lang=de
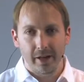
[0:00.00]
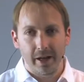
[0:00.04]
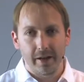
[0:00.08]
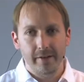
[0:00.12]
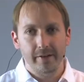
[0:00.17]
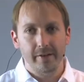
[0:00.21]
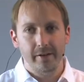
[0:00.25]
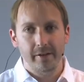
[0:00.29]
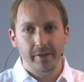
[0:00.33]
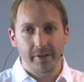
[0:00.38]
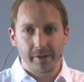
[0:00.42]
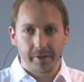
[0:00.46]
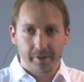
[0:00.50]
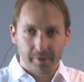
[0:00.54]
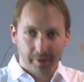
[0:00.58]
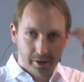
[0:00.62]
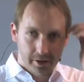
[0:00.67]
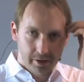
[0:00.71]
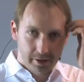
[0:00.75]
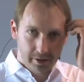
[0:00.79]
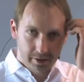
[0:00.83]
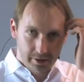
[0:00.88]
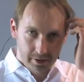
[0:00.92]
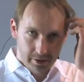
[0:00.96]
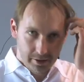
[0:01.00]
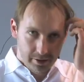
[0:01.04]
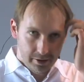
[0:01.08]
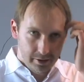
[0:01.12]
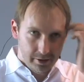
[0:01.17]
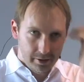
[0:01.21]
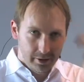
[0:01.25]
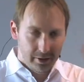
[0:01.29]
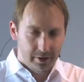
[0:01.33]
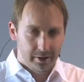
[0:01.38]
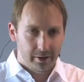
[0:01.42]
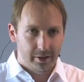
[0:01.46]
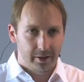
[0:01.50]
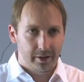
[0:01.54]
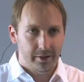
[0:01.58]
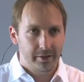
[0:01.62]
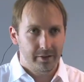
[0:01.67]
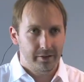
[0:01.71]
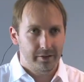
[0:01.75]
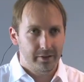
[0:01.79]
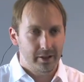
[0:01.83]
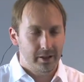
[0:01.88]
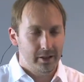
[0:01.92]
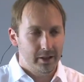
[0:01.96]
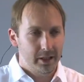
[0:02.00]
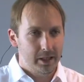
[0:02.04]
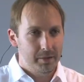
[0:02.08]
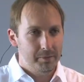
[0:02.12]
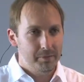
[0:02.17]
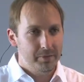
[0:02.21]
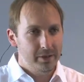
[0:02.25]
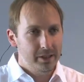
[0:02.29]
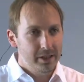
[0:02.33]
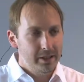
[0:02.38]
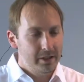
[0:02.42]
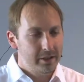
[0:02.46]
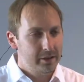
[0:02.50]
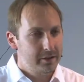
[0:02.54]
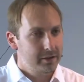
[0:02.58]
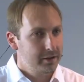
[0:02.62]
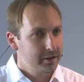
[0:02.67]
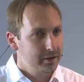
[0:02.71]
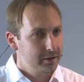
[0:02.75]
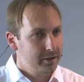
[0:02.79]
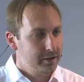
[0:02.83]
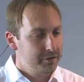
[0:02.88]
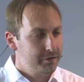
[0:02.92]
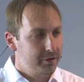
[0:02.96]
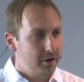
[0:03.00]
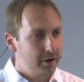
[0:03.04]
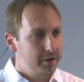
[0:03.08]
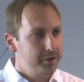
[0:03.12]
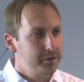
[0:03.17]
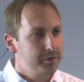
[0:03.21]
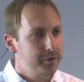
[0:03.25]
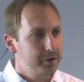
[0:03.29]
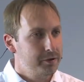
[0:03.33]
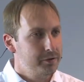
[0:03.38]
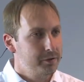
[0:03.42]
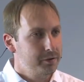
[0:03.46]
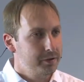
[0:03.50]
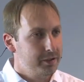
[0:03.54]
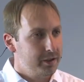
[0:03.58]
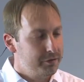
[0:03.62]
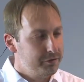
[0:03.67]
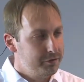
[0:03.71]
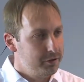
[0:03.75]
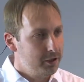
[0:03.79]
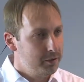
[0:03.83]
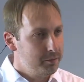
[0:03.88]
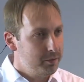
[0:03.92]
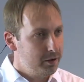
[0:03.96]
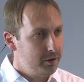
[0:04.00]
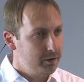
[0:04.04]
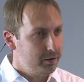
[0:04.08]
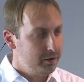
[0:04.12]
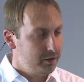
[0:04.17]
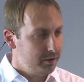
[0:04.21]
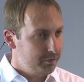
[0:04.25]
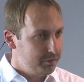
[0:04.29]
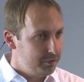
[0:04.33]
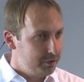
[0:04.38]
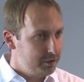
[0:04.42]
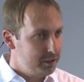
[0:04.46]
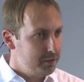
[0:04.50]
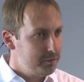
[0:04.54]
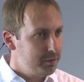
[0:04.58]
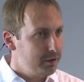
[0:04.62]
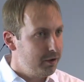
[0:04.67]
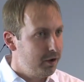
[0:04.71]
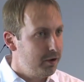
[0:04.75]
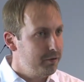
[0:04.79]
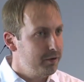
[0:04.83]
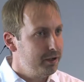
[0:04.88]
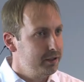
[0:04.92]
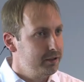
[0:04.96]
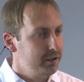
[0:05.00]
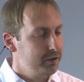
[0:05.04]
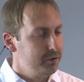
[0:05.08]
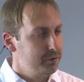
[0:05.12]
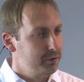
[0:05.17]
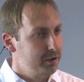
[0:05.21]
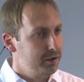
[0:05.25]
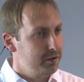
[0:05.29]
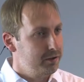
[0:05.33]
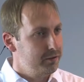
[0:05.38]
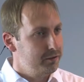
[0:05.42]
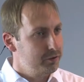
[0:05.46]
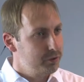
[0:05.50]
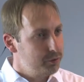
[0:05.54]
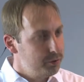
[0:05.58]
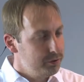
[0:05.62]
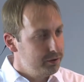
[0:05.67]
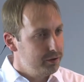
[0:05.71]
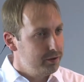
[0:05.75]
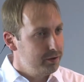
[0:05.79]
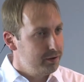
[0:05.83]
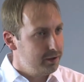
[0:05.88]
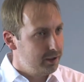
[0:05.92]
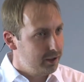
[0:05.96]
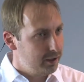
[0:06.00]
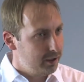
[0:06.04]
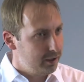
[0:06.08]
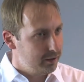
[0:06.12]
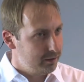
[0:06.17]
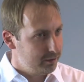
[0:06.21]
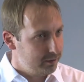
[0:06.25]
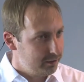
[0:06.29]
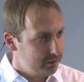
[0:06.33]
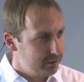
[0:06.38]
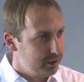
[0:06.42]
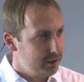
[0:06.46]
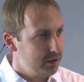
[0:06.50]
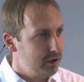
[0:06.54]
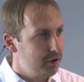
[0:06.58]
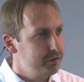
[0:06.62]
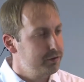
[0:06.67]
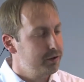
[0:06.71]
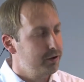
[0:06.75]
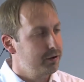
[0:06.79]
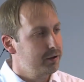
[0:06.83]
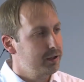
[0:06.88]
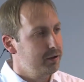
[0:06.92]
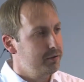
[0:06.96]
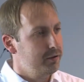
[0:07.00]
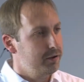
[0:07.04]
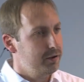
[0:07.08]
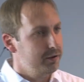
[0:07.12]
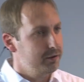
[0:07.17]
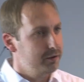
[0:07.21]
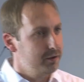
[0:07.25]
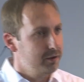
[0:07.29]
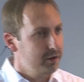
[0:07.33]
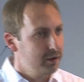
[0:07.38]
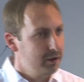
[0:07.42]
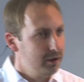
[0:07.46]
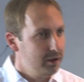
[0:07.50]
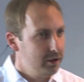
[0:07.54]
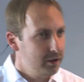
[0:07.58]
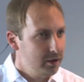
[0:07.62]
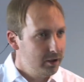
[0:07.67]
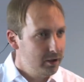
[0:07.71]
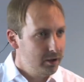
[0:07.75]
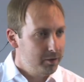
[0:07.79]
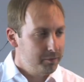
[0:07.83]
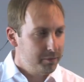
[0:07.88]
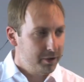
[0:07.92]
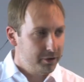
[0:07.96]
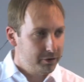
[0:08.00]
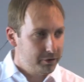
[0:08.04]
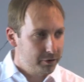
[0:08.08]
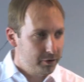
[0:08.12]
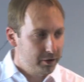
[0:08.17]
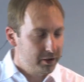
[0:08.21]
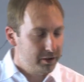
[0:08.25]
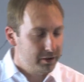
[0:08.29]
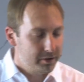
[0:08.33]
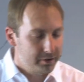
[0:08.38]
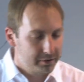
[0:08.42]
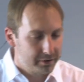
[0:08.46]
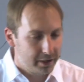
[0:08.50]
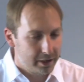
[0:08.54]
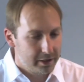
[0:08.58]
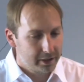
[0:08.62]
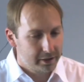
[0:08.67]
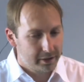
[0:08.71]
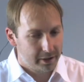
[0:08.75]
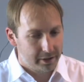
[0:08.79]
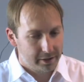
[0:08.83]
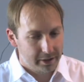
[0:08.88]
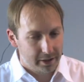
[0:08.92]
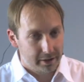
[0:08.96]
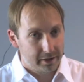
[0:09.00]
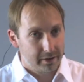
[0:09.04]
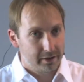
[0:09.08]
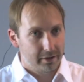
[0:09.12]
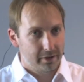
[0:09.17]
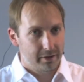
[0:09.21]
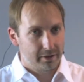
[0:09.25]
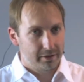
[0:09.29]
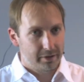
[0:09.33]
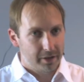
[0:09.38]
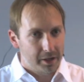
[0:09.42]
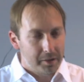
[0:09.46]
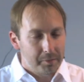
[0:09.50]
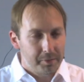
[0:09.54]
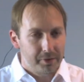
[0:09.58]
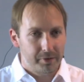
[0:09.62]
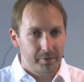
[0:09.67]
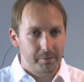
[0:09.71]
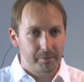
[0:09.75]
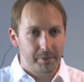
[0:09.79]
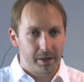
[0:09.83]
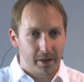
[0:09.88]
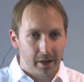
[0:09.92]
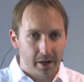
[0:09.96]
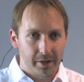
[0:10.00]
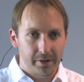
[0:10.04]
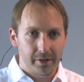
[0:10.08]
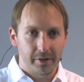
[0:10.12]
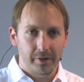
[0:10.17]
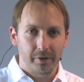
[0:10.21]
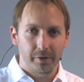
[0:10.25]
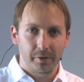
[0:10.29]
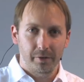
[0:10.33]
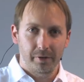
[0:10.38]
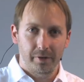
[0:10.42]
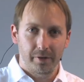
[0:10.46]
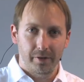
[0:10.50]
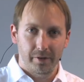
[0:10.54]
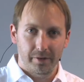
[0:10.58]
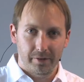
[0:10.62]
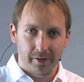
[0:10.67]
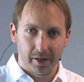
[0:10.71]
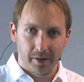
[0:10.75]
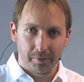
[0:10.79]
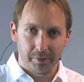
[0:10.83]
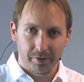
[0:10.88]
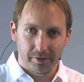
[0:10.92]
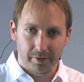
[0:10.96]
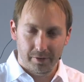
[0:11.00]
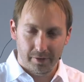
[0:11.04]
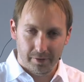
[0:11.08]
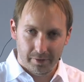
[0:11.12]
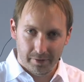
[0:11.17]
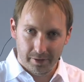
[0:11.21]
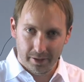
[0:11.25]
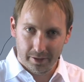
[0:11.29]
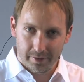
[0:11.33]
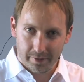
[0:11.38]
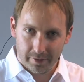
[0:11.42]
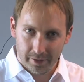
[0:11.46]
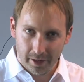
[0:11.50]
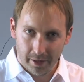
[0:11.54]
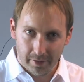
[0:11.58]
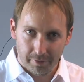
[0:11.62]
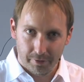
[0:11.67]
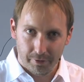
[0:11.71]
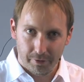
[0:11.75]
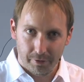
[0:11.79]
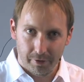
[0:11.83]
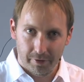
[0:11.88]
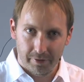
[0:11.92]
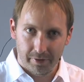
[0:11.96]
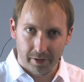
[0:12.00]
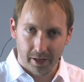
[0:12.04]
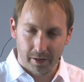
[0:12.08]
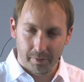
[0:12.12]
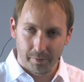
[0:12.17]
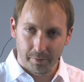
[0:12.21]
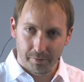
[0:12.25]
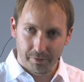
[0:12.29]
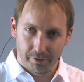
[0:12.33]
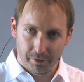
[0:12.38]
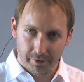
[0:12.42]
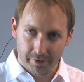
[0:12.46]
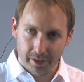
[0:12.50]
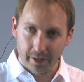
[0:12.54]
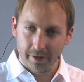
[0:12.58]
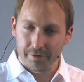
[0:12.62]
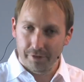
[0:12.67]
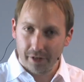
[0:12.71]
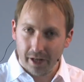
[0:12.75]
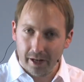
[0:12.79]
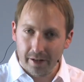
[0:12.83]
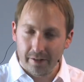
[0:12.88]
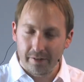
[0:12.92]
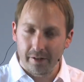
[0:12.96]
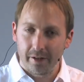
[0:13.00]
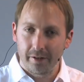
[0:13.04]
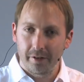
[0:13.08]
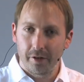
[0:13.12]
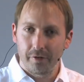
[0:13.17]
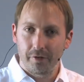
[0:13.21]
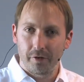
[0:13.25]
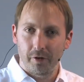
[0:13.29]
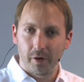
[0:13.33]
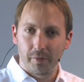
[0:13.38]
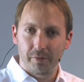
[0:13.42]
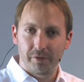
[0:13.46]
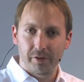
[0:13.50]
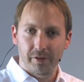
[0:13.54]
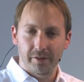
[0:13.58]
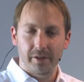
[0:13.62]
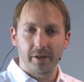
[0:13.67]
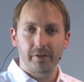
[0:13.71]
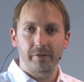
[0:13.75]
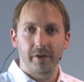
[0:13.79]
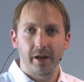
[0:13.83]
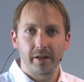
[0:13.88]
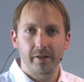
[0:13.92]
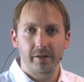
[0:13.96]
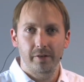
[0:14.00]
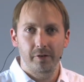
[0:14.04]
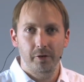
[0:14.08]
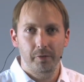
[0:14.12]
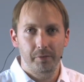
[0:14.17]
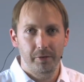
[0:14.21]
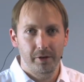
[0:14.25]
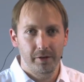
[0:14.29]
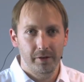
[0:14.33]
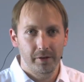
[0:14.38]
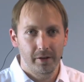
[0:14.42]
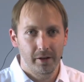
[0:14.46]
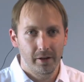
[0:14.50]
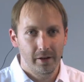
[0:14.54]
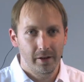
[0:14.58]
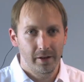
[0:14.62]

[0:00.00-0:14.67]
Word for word: Einzelnen. Es ist eben nicht die Verantwortung der Firma, für die man arbeitet, oder des Kunden, der sein Auftraggeber ist. Man soll seine Karriere selbst planen und selbst sich Zeit von, seinem, von seiner Freizeit dafür opfern, sich weiterzubilden.